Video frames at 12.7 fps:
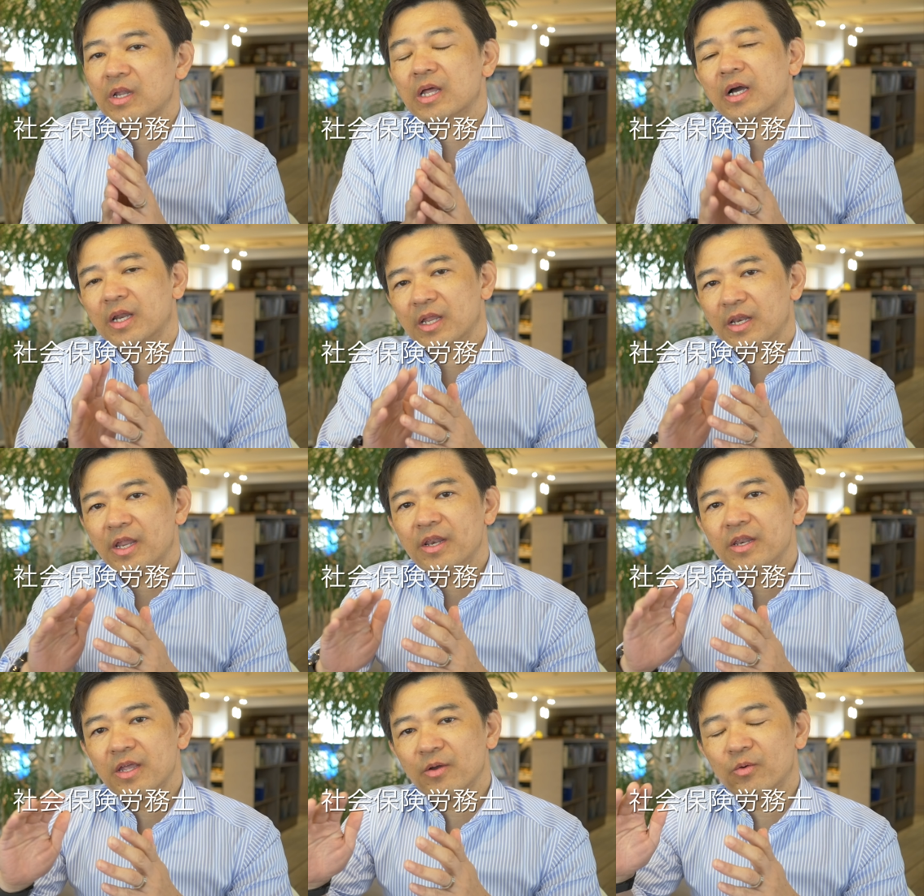なんかね
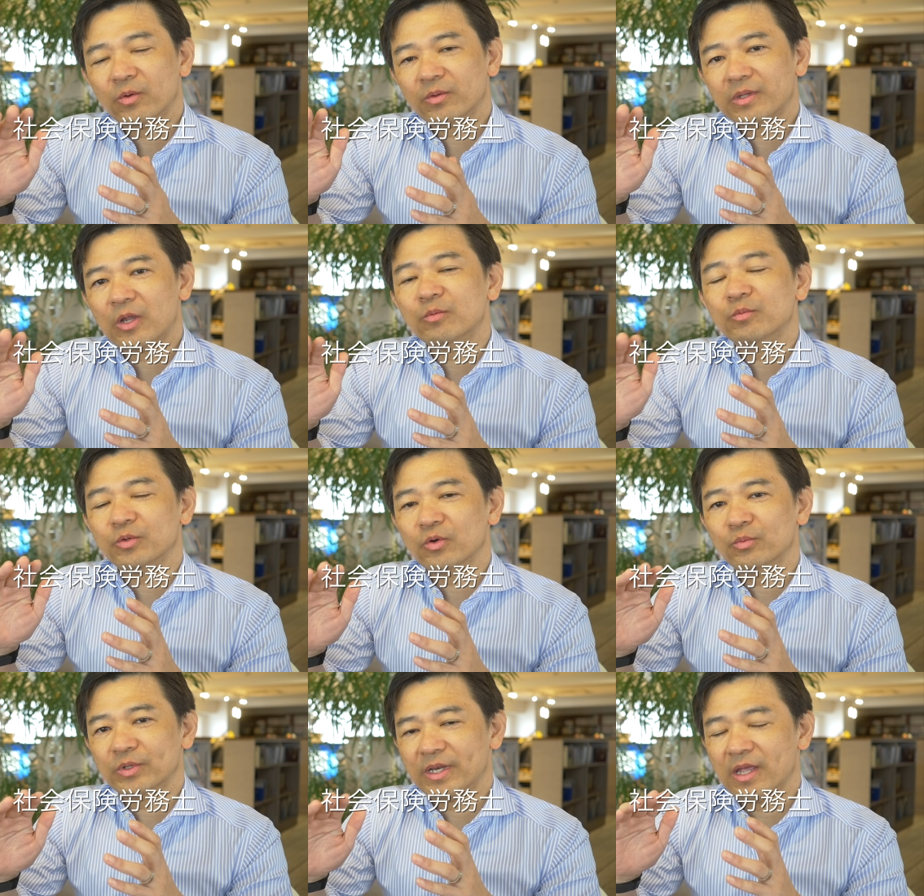年々こう頼む業
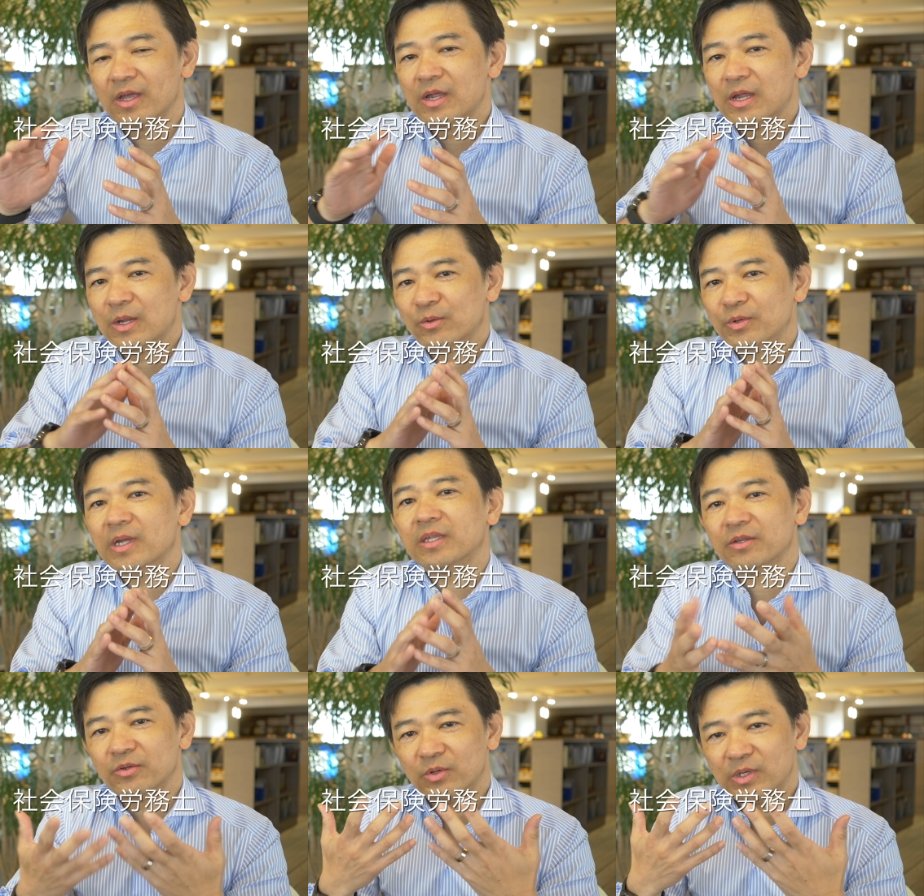務がね増え
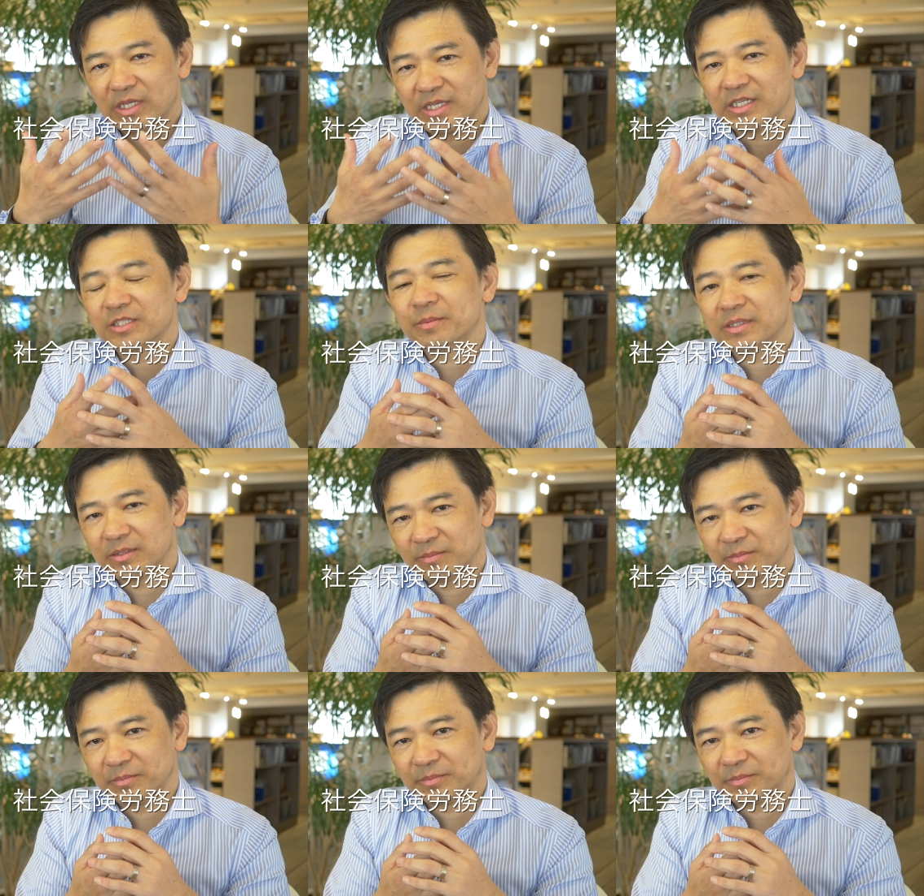てるような気がします